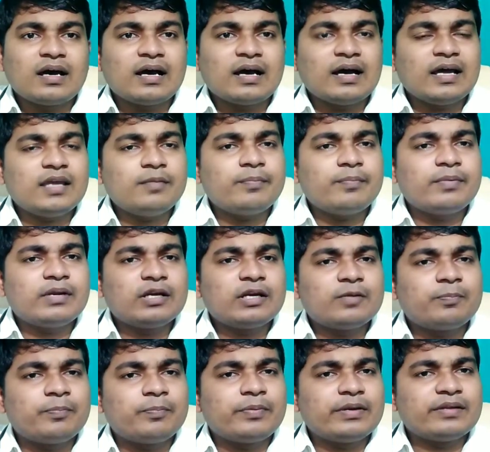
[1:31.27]
हाई
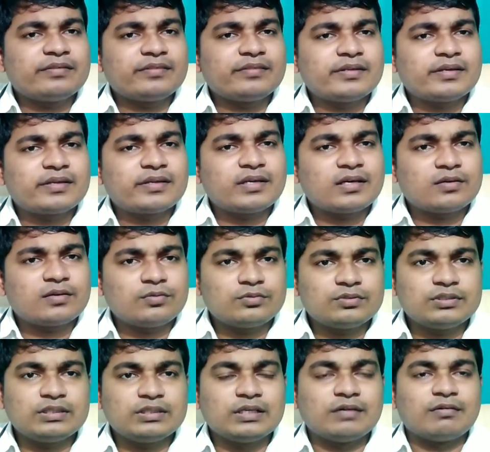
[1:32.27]
ब्लड प्रेशर का
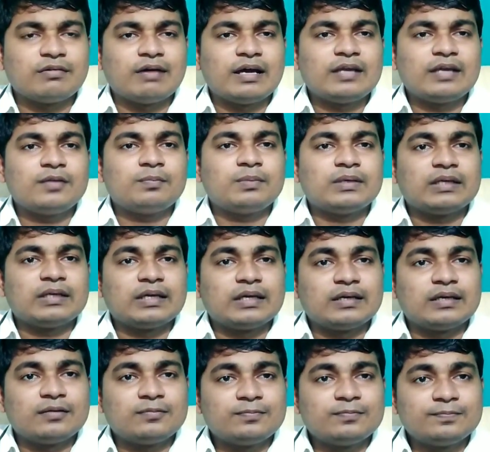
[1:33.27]
कुछ दवाई भी
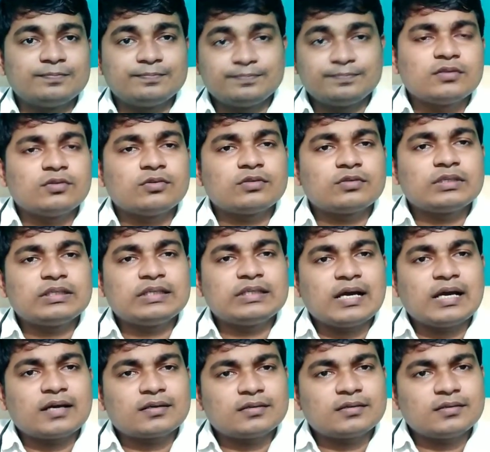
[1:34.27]
है जो कि
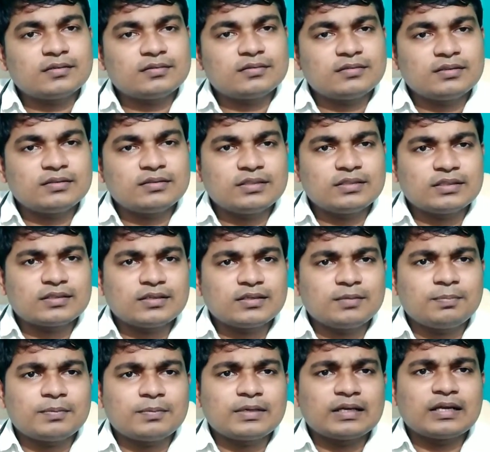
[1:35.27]
डॉक्टर से
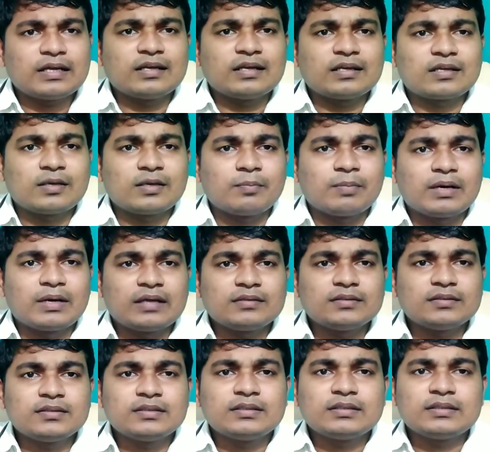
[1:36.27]
चेकअप कराने के
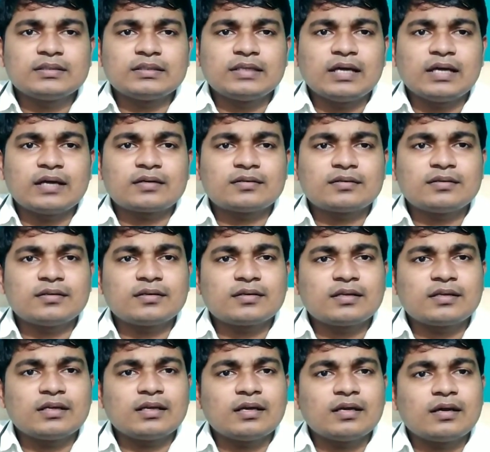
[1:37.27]
बाद डॉक्टर
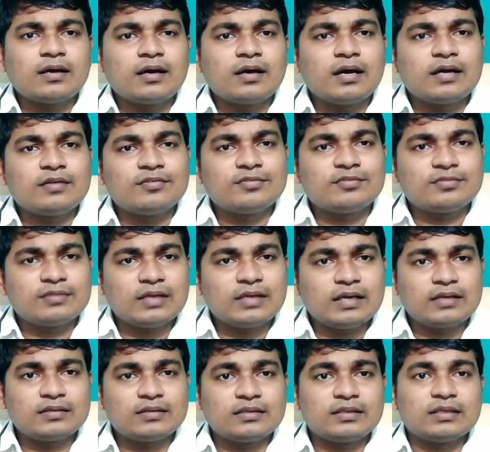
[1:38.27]
के
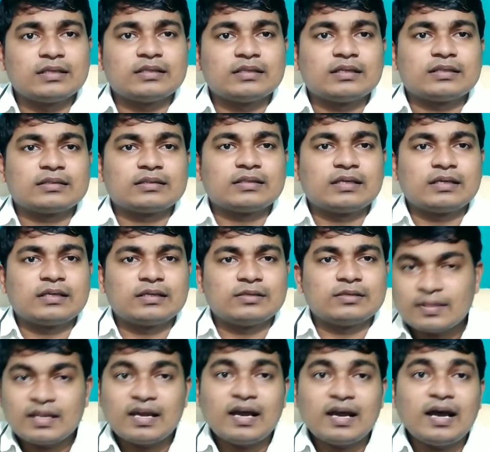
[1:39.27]
अनुसार दिया जाता है
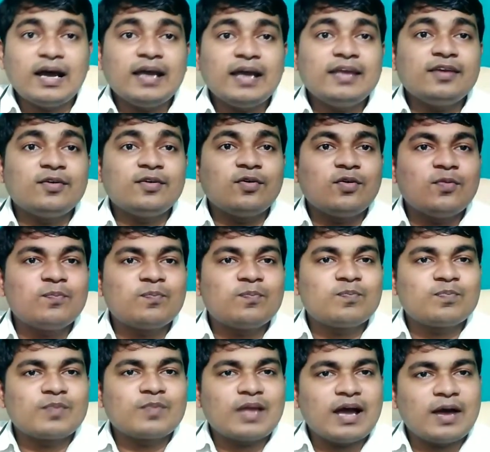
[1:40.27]
आई होप
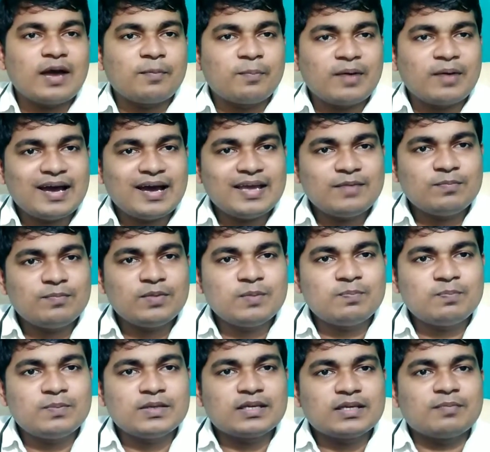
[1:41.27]
आप हाई
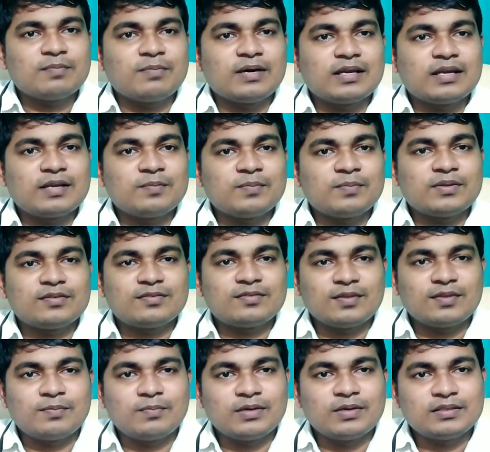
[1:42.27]
बीपी के बारे में
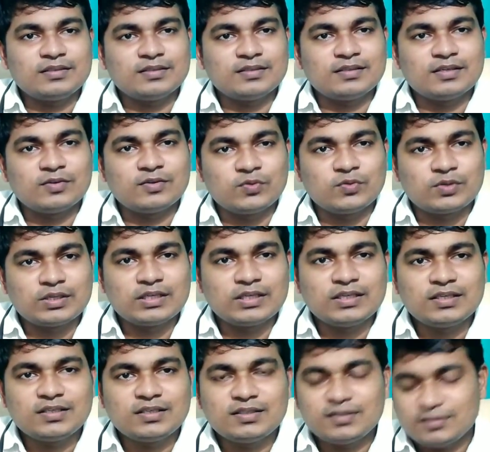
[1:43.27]
समझ गए
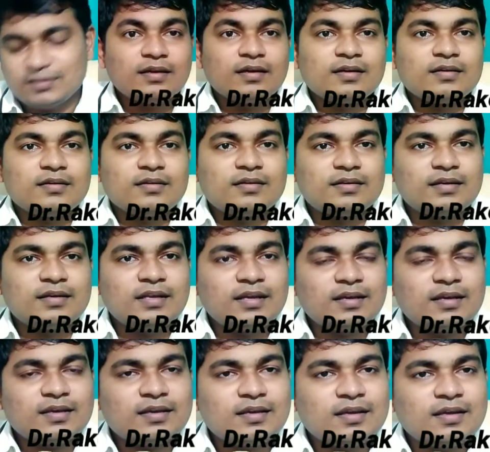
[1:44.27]
होंगे
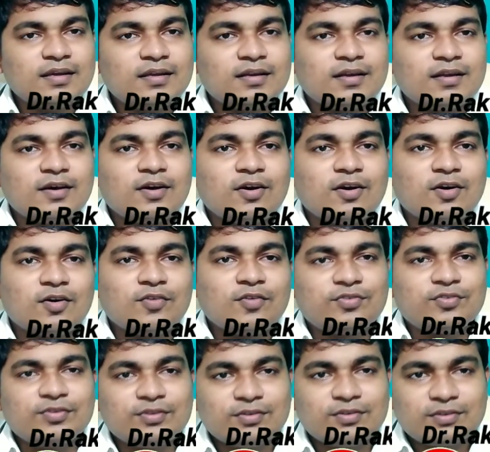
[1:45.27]
टेक केयर
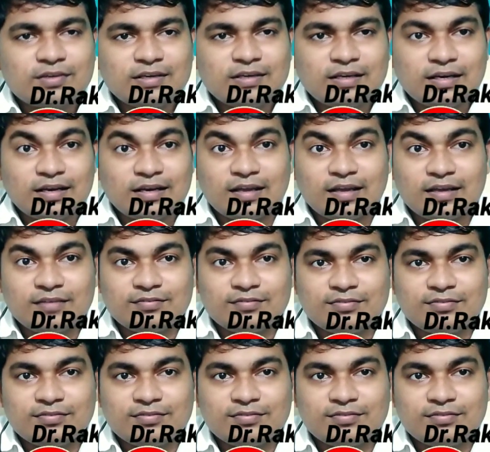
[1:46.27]
ऑफ योर